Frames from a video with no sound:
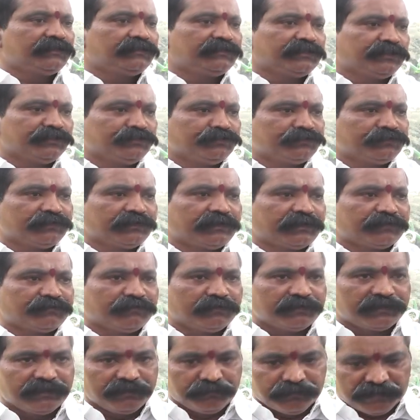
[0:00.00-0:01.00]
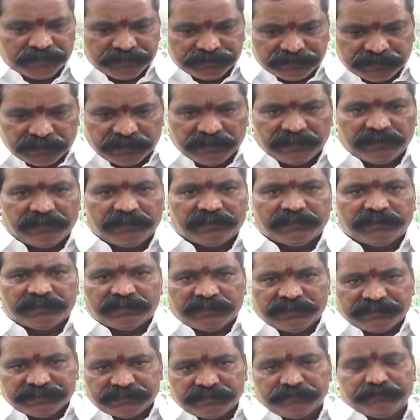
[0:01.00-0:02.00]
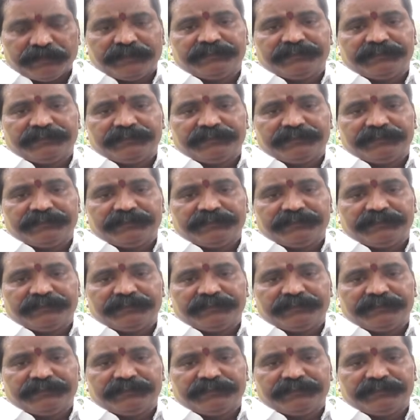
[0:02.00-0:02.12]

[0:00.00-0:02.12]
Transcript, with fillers: చెందుతున్నటువంటి మన తెలంగాణ రాష్ట్రం